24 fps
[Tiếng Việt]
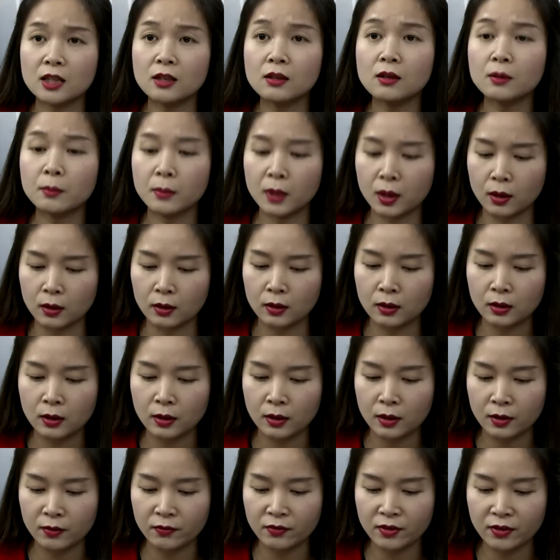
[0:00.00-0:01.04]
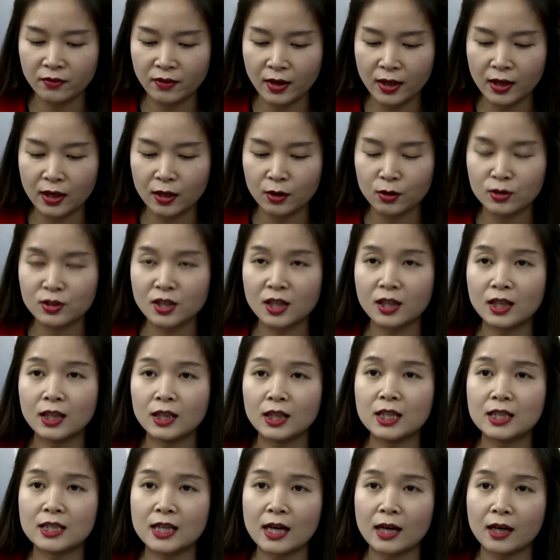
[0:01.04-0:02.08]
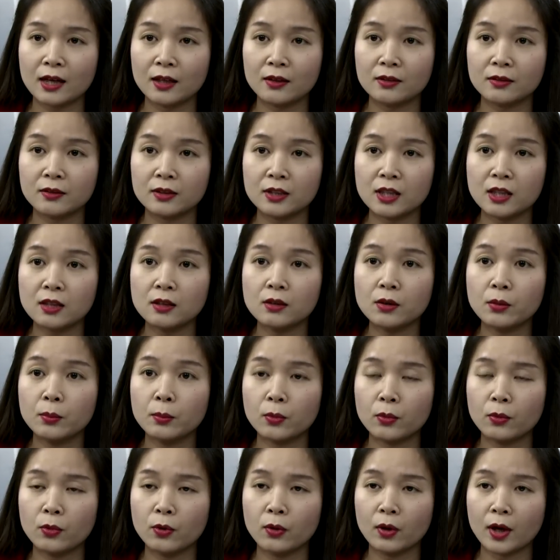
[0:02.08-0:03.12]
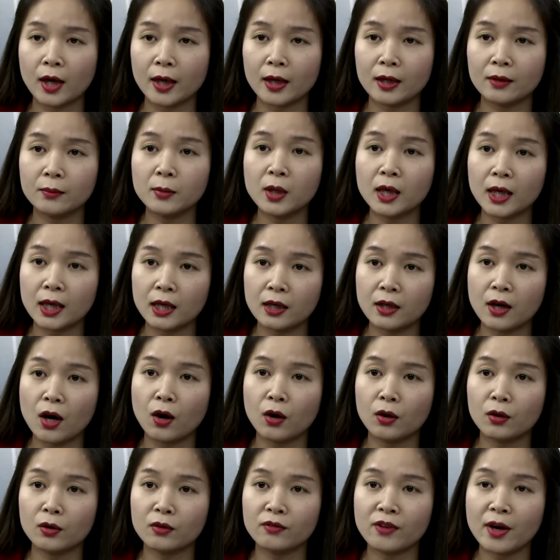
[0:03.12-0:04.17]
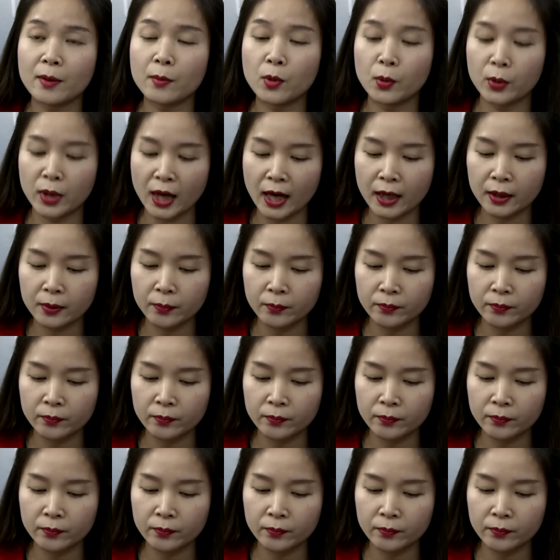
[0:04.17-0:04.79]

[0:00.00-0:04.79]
lượng mực vì vậy là nó dẫn đến tình trạng là chất lượng của cái mực in đó nó phai màu nhanh